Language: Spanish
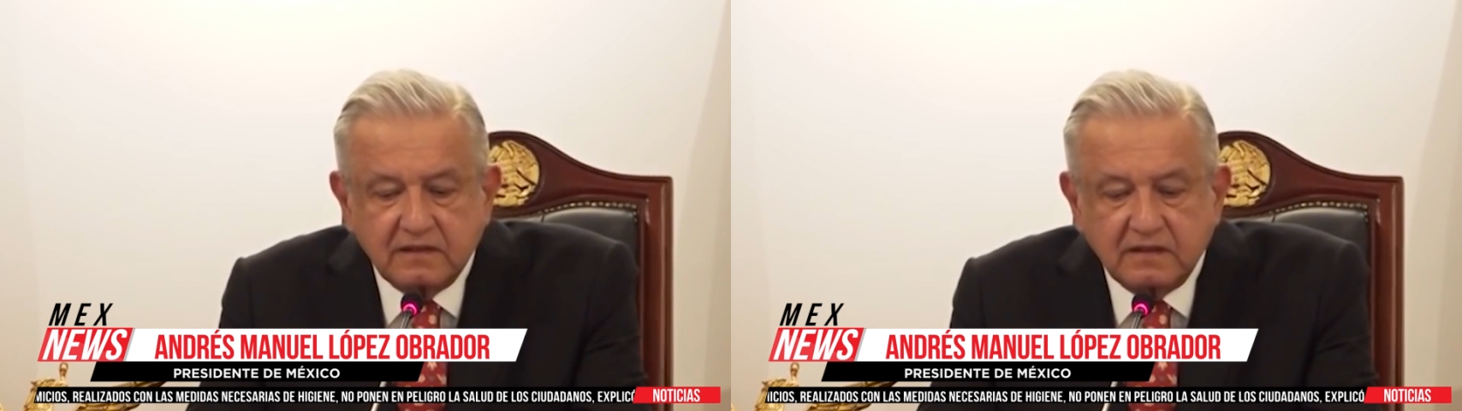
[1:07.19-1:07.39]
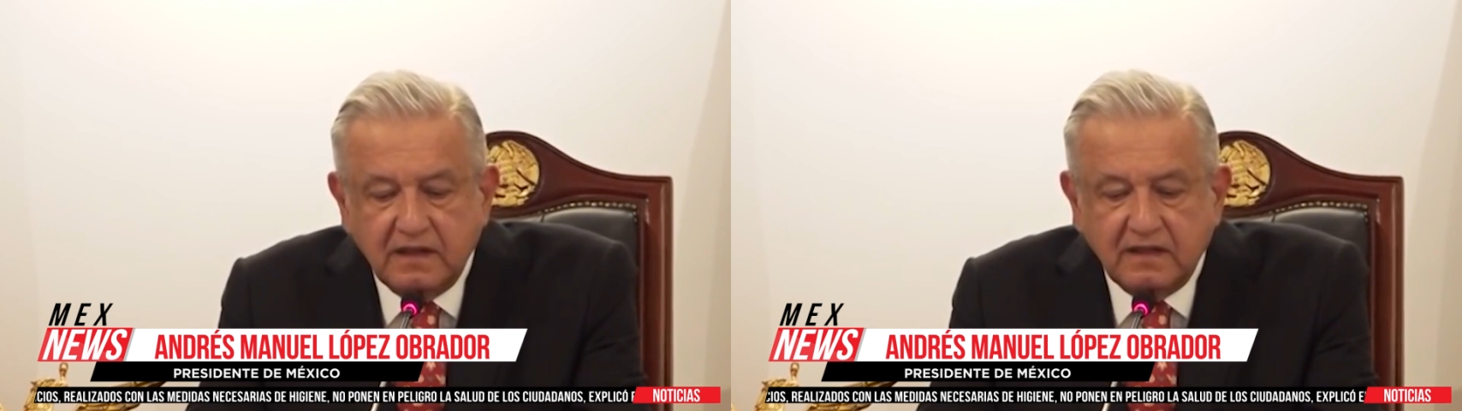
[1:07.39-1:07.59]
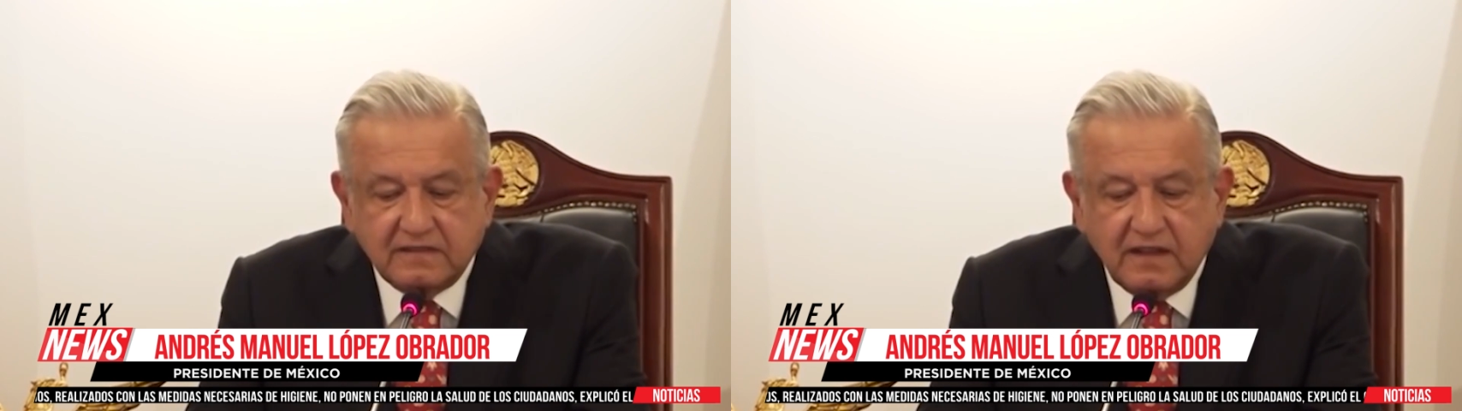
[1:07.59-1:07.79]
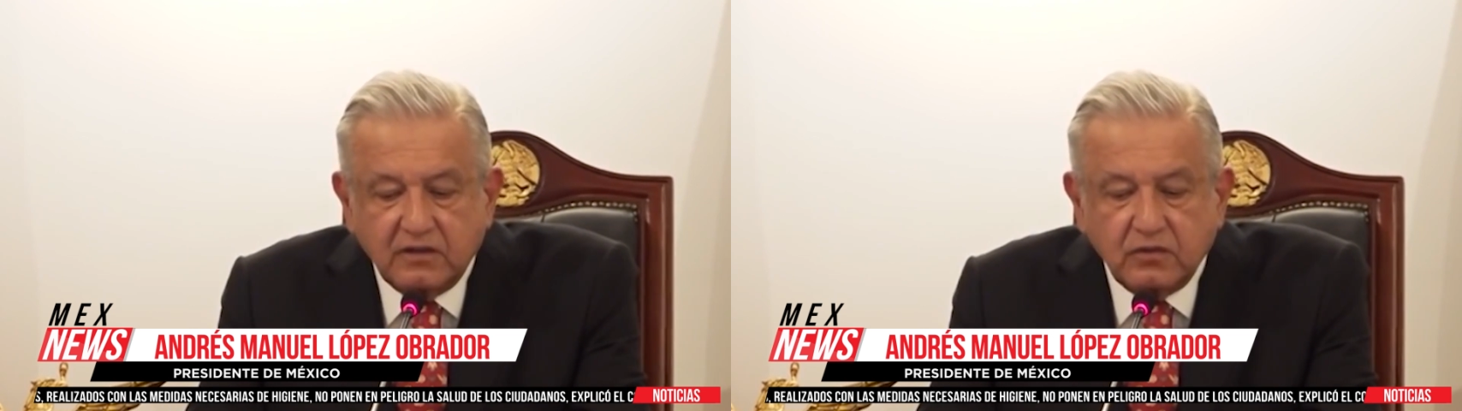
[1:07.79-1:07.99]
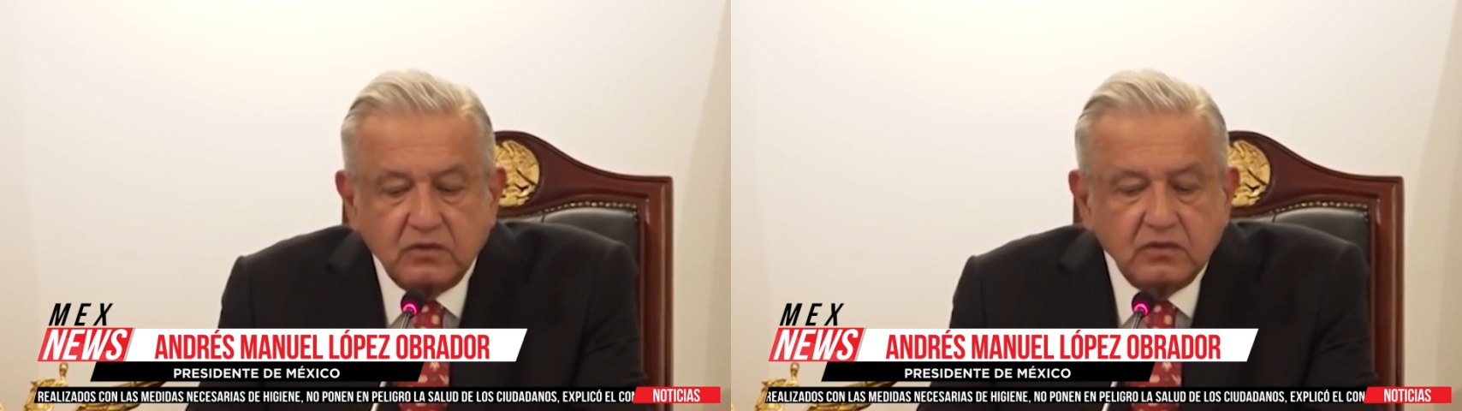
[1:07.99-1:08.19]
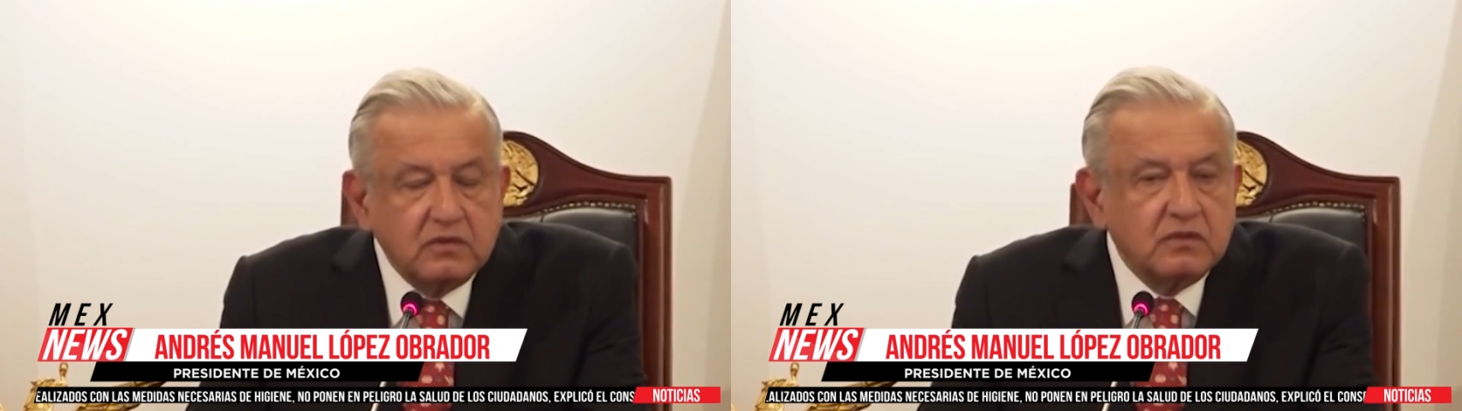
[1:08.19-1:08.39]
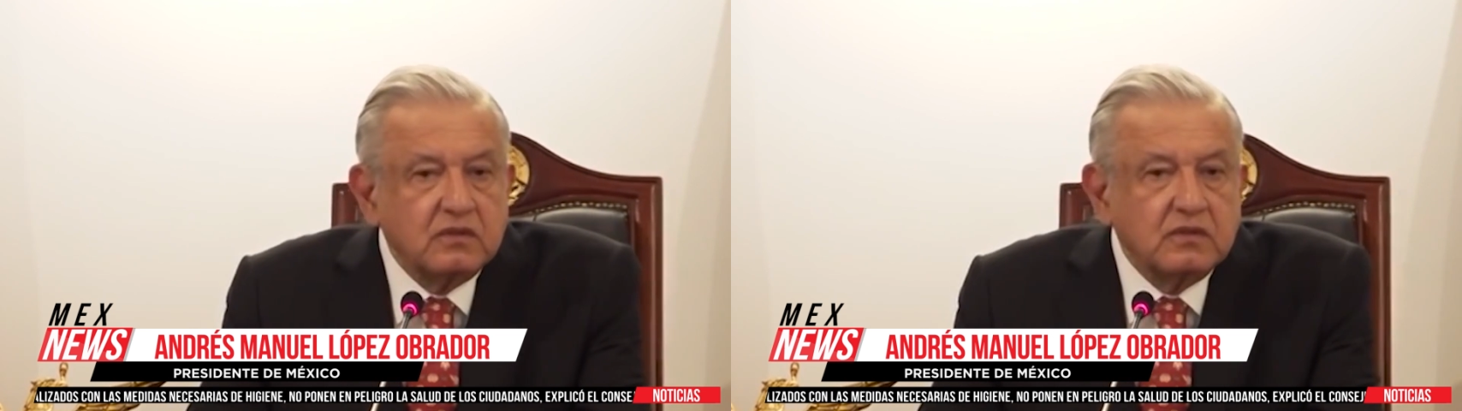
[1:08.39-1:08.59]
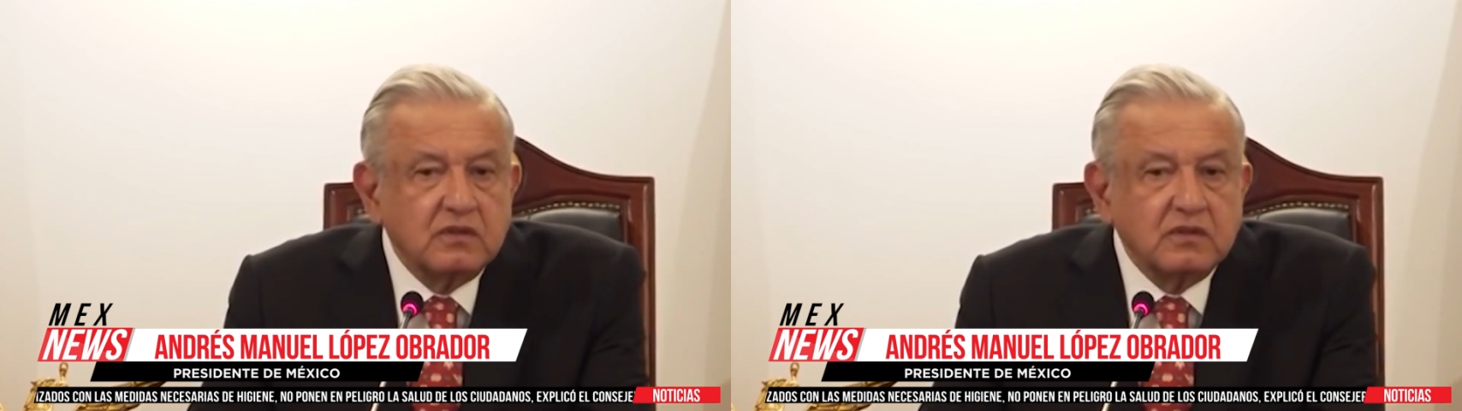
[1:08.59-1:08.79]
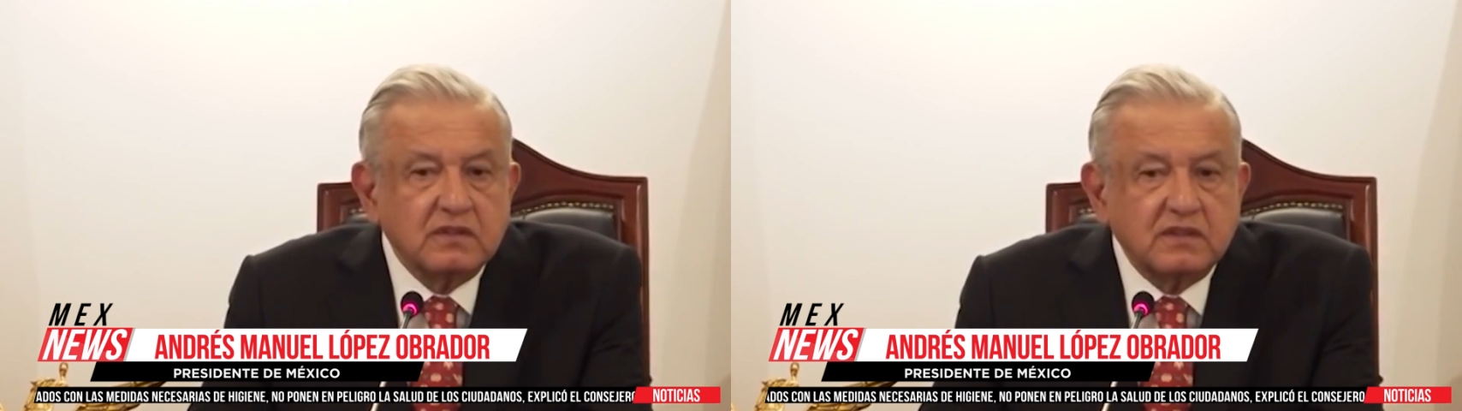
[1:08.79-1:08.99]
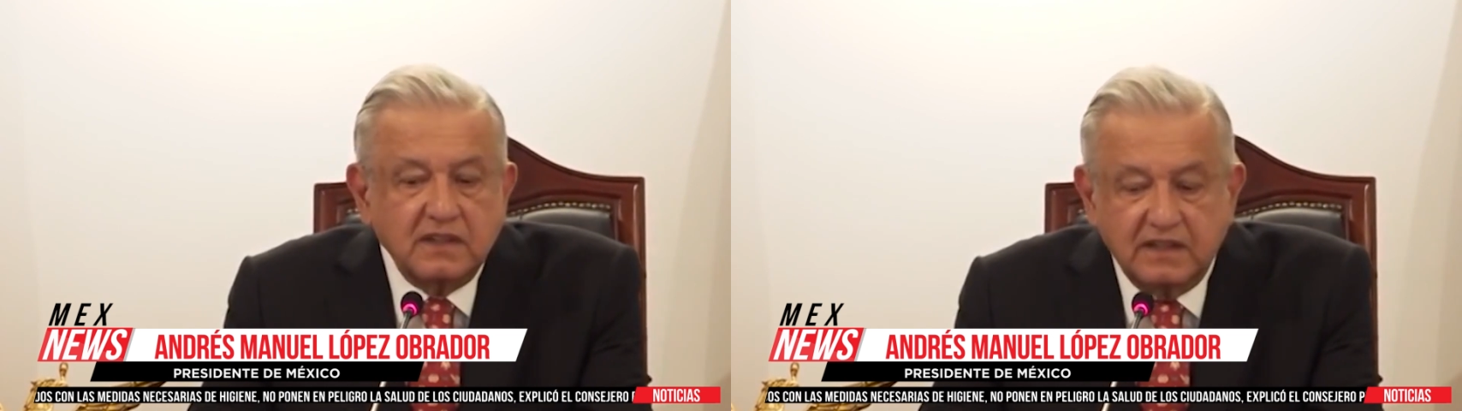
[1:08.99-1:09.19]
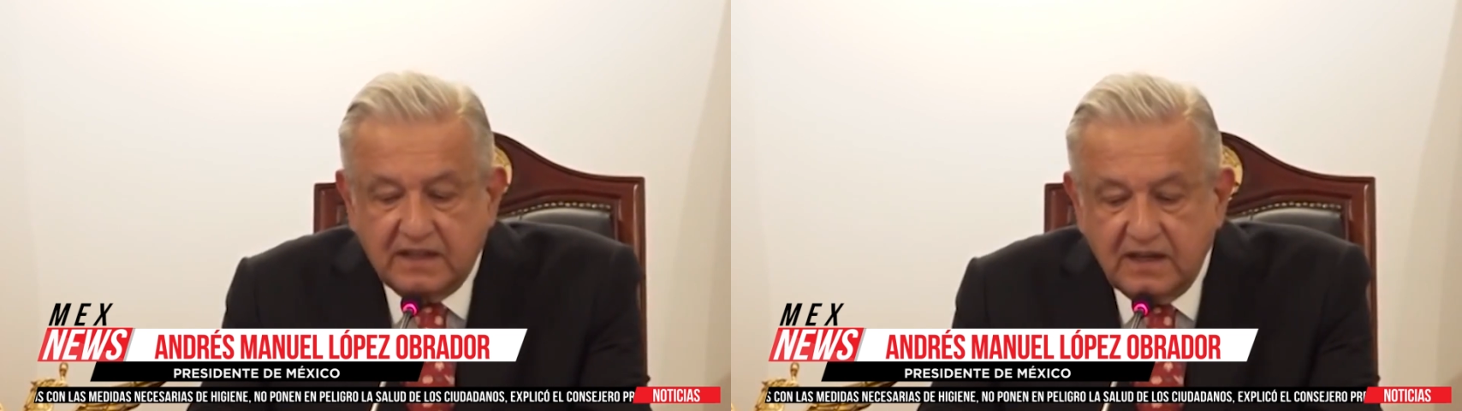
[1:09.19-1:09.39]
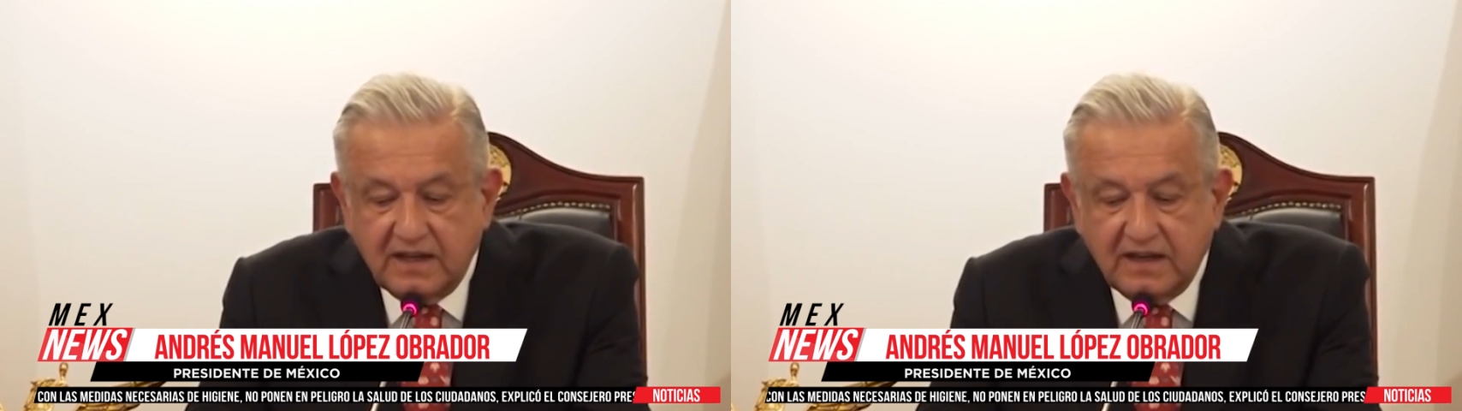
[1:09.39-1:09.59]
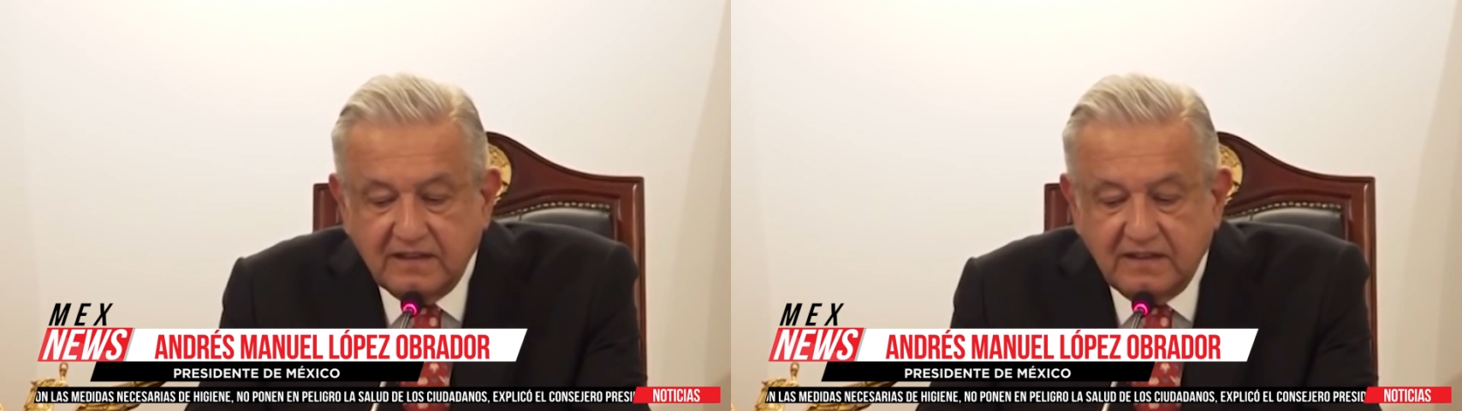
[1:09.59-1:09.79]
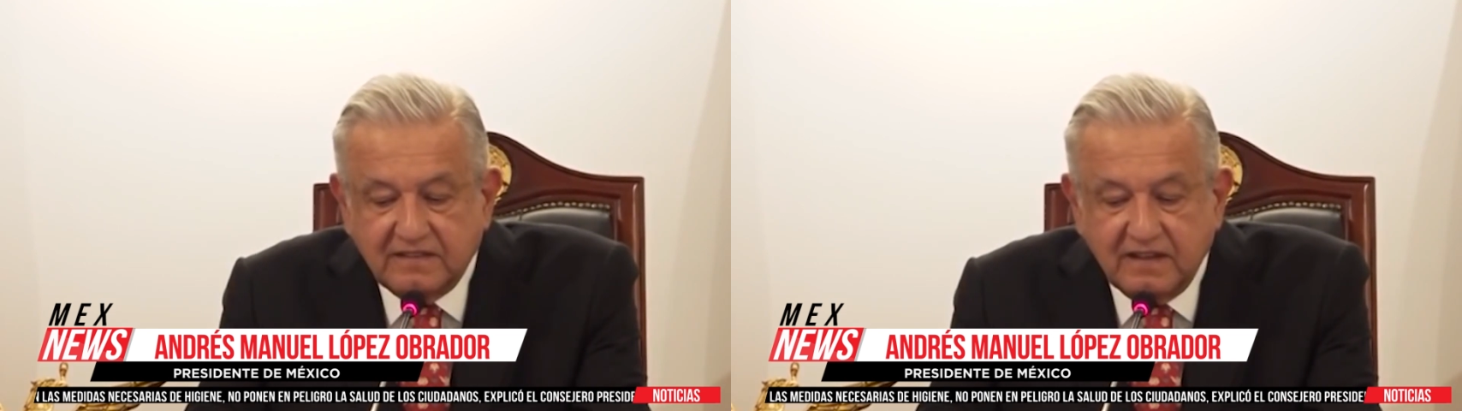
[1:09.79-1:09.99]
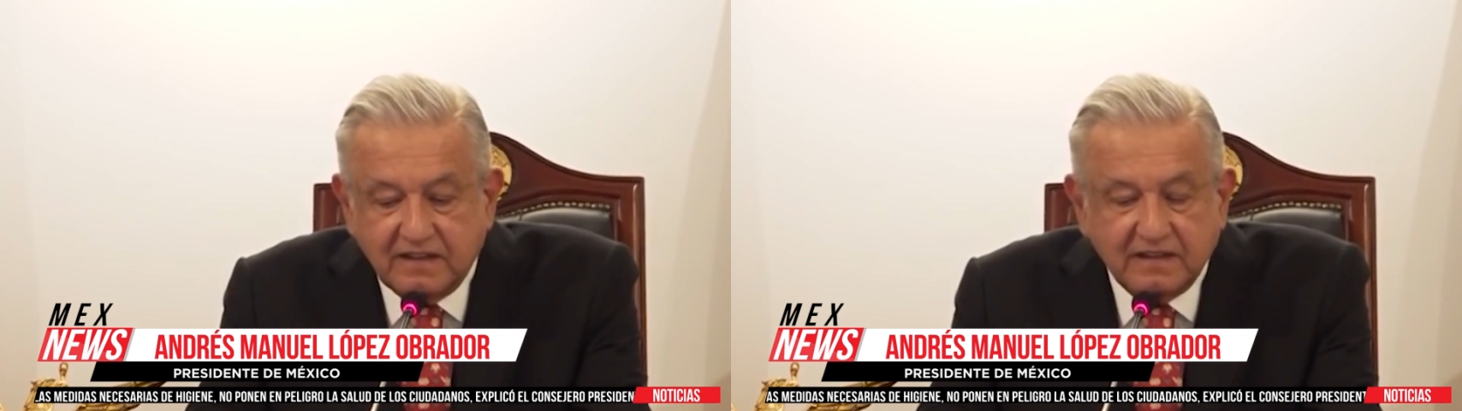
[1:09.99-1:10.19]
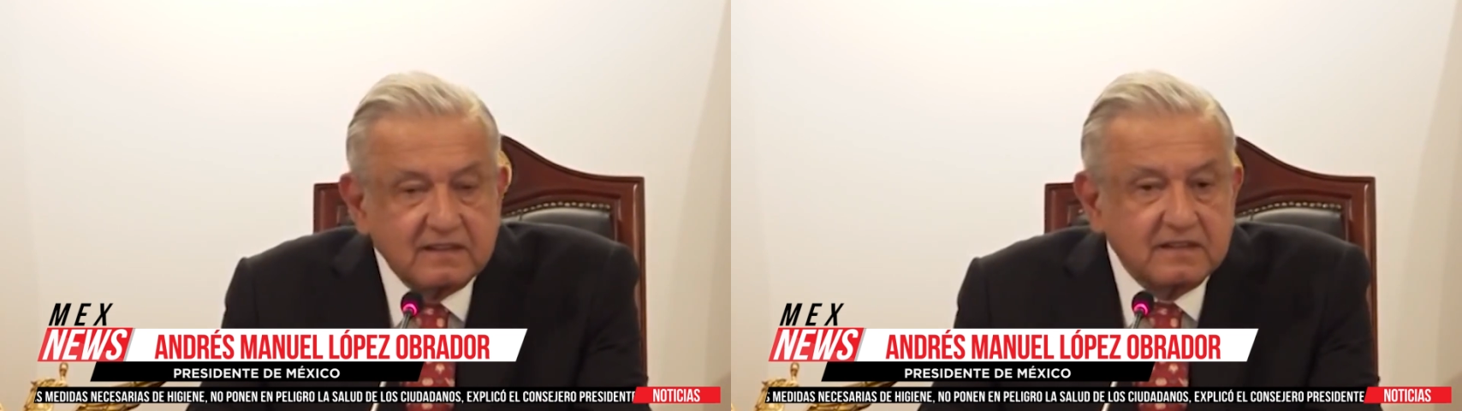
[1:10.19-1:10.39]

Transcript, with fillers: que el Estado tiene que garantizar,